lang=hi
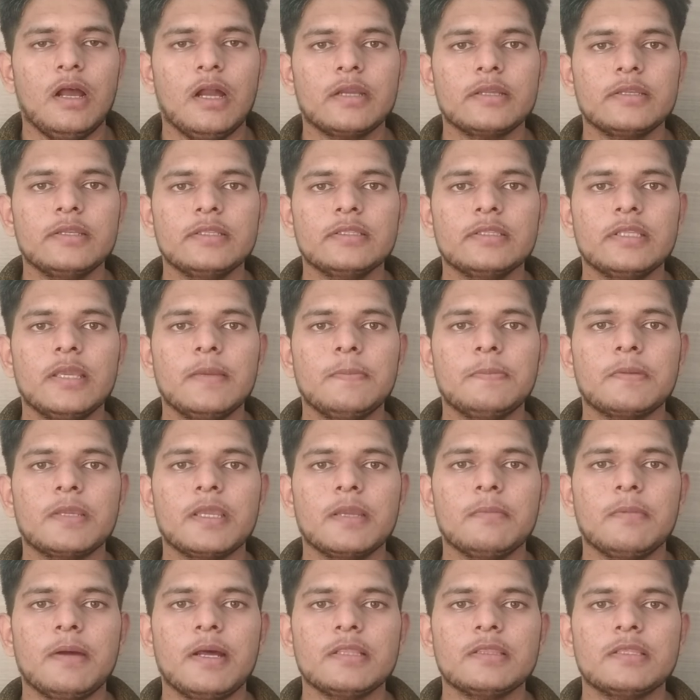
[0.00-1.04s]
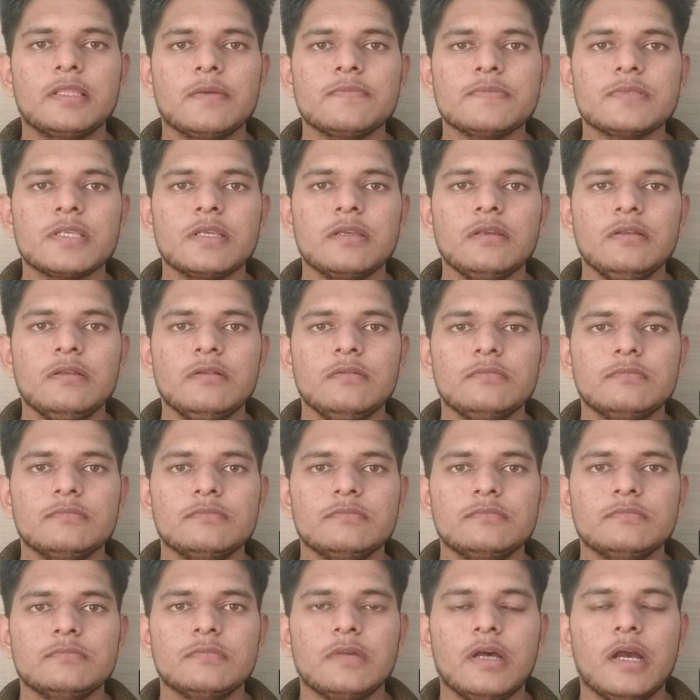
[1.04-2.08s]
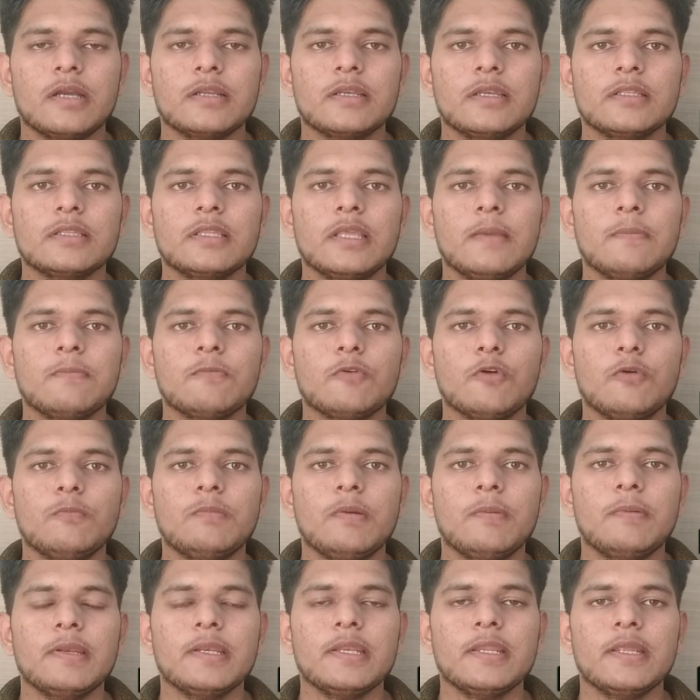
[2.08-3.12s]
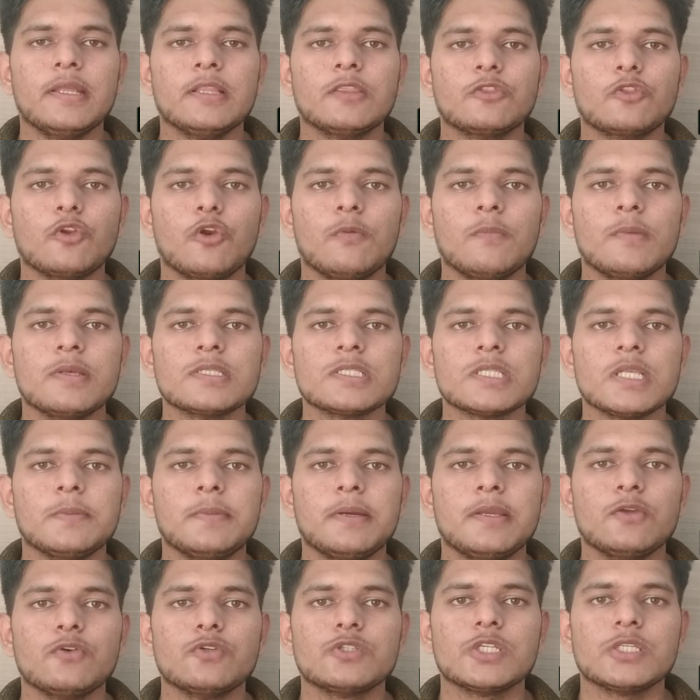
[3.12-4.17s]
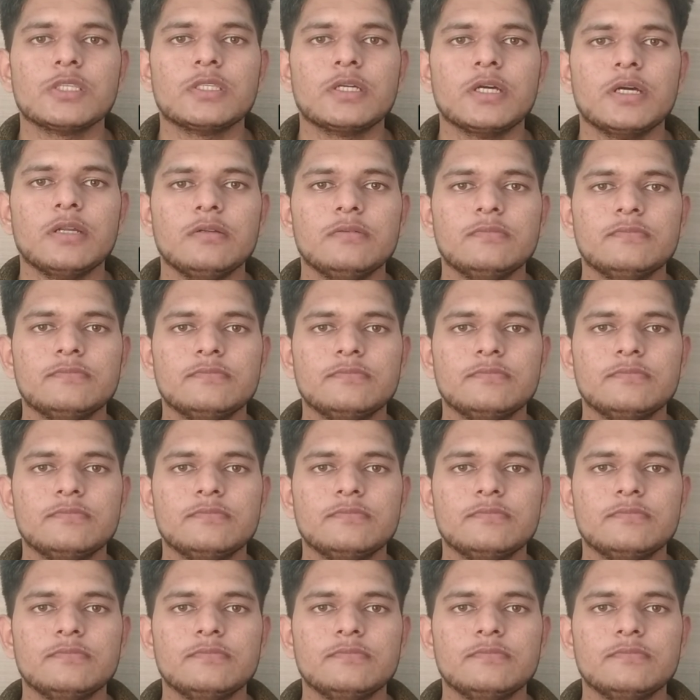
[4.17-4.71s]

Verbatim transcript: अग्निदेव के माध्यम से अग्निदेव को विभिन्न यंत्रों में समायोजित कर